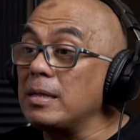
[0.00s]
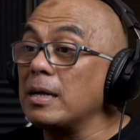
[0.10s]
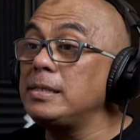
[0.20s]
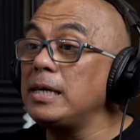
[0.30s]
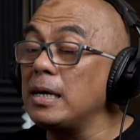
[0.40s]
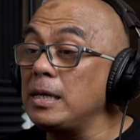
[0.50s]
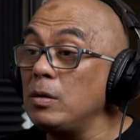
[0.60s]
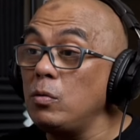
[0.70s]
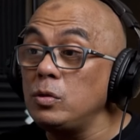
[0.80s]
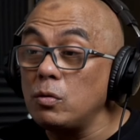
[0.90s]

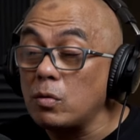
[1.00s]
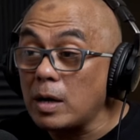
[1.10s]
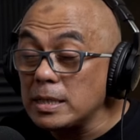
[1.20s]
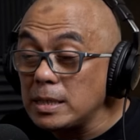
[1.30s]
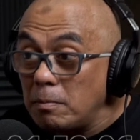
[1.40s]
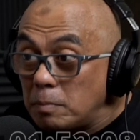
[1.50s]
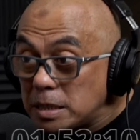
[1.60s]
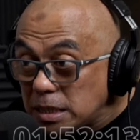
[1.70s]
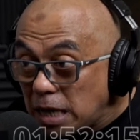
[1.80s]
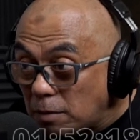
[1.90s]
terjadi unjuk rasa
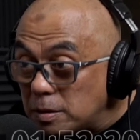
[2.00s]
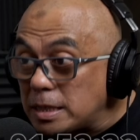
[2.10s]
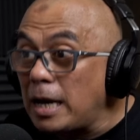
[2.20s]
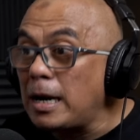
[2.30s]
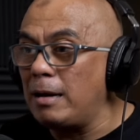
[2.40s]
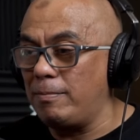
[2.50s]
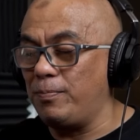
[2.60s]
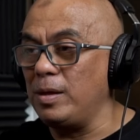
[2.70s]
besar-besaran